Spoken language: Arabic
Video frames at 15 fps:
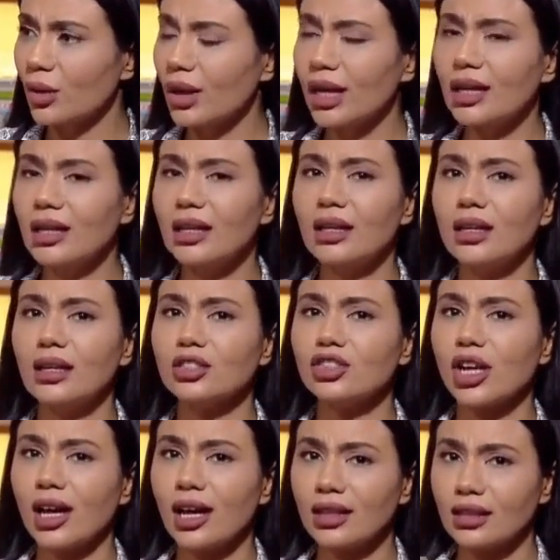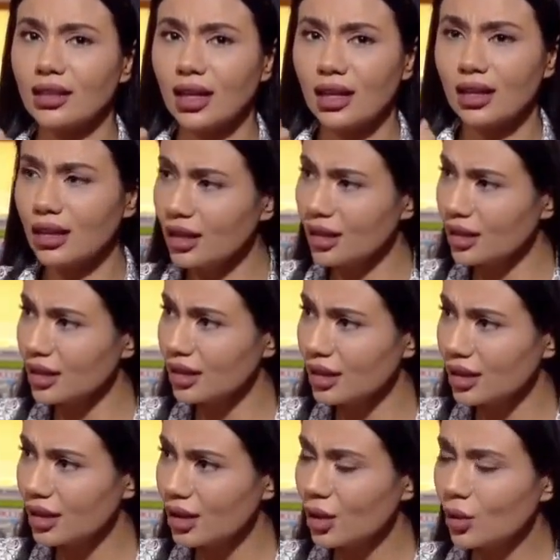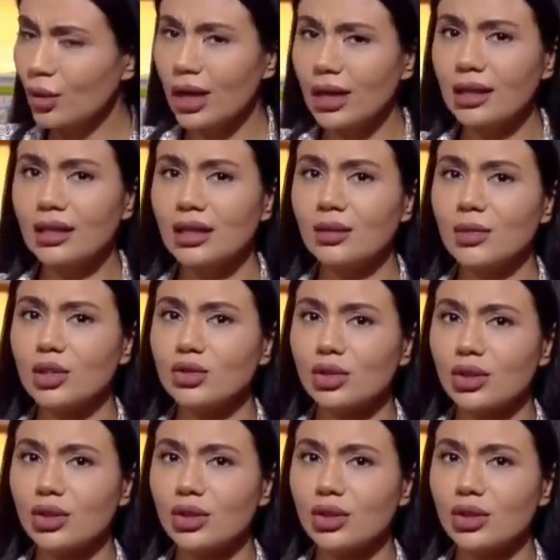وخلي شهادتك لك وخلي كلمة